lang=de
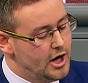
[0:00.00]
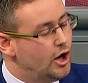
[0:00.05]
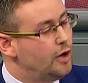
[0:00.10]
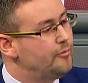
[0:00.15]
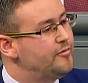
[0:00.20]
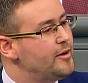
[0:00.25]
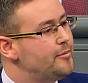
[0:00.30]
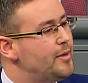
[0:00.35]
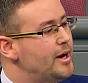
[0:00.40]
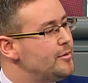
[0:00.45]

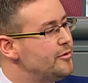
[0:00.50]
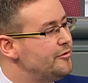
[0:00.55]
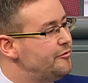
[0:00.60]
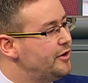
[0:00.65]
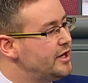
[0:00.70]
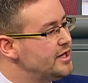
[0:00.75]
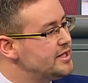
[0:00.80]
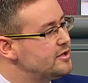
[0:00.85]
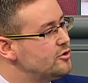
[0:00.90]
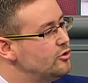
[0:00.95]
ob wir bei
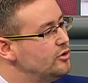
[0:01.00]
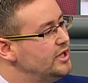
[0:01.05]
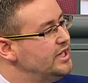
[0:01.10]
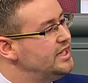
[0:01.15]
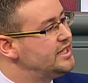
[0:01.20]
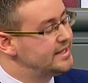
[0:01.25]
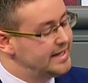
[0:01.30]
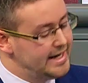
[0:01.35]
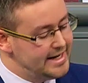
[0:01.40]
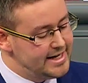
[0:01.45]
Befristungen
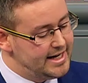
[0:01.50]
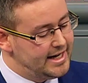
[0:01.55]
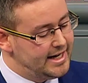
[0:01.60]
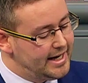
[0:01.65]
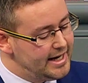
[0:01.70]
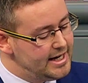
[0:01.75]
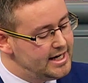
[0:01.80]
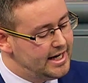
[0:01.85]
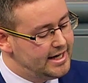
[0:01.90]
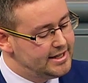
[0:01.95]
nicht
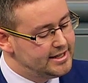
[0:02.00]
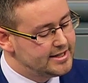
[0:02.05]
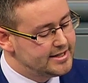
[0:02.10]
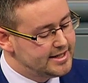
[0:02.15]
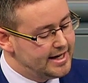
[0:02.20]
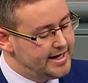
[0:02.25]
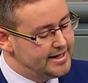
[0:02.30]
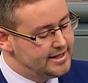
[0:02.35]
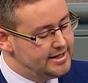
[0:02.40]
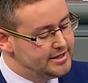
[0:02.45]
generell eine
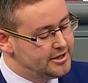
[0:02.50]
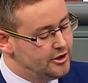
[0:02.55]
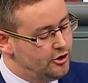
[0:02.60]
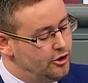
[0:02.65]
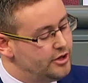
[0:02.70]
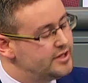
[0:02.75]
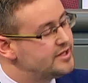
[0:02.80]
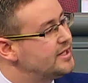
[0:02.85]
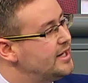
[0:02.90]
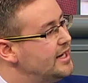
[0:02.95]
zeitliche
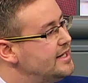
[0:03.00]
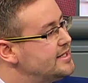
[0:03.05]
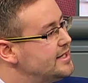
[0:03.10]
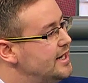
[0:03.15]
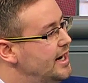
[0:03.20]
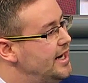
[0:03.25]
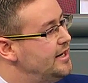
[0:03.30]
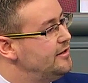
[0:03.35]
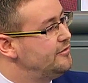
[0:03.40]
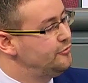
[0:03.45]

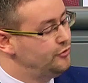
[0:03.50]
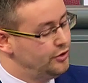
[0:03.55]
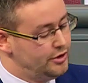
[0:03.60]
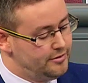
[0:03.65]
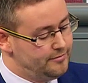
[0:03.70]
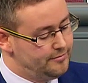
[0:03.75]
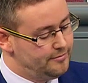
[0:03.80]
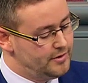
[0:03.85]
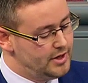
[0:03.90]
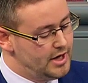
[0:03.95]
Höchstgrenze
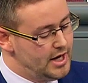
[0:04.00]
einführen.